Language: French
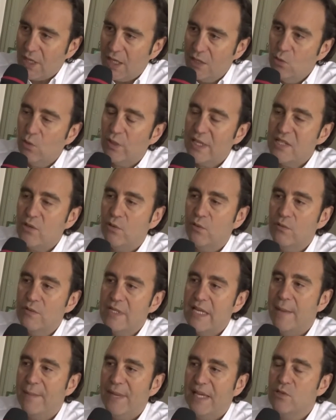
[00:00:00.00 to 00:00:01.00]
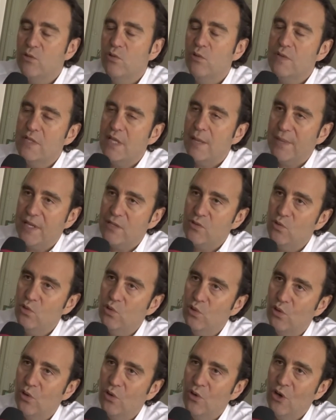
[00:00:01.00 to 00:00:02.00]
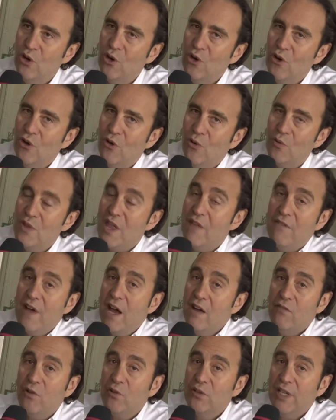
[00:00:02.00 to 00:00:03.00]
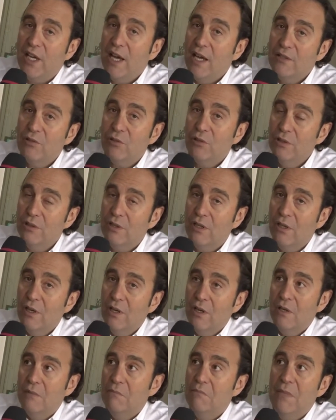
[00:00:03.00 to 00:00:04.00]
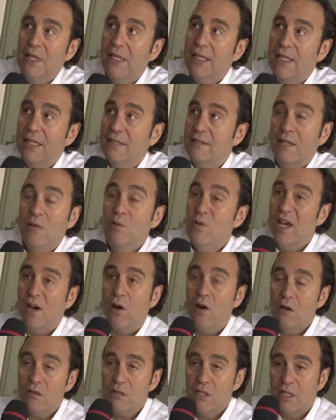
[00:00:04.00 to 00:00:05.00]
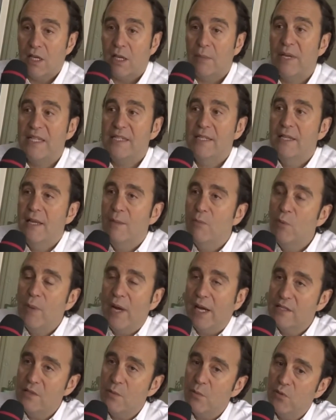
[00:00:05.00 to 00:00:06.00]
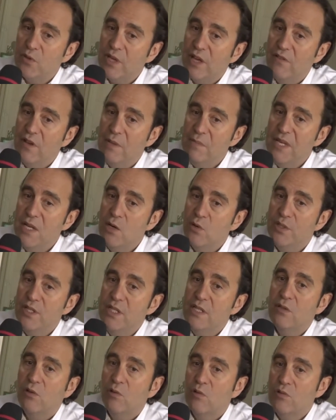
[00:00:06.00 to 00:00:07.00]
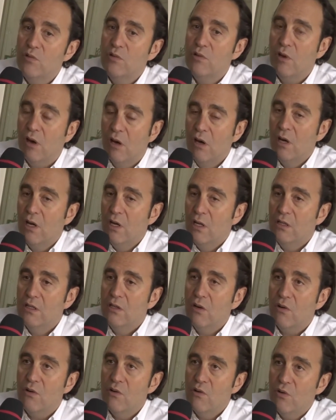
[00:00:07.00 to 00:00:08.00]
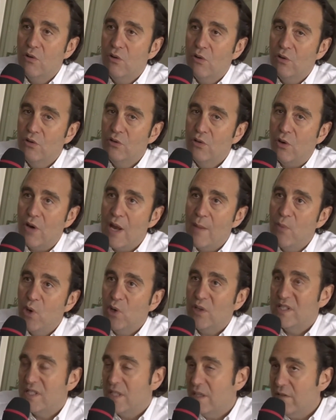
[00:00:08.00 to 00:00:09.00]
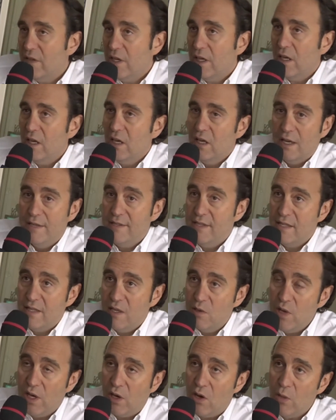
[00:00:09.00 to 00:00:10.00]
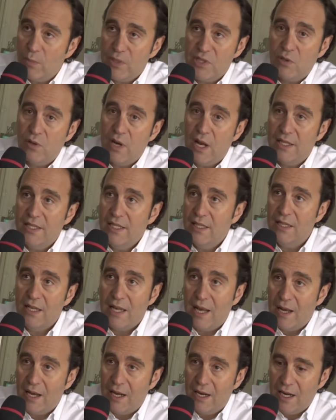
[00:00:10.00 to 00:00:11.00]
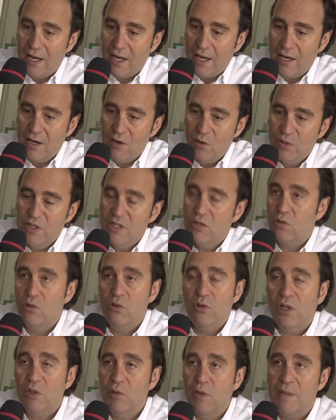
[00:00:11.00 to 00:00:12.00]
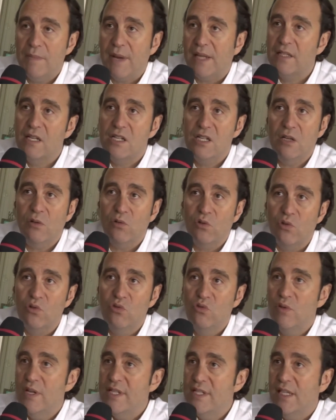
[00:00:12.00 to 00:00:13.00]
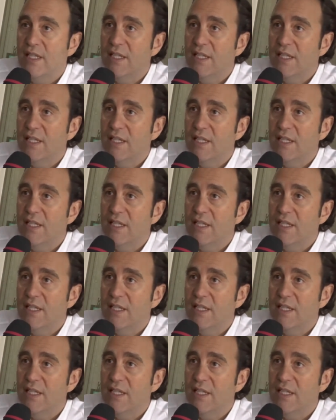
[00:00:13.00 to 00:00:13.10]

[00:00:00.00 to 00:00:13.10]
Et donc, qu'est-ce qu'on s'est aperçu On s'est aperçu que on avait inventé un truc, mais qui était une erreur. C'est-à-dire que précédemment, par exemple, on avait mis le disque dur dans, le, dans la box TV, et c'était une erreur parce que la, le disque dur, il doit être partagé entre tous les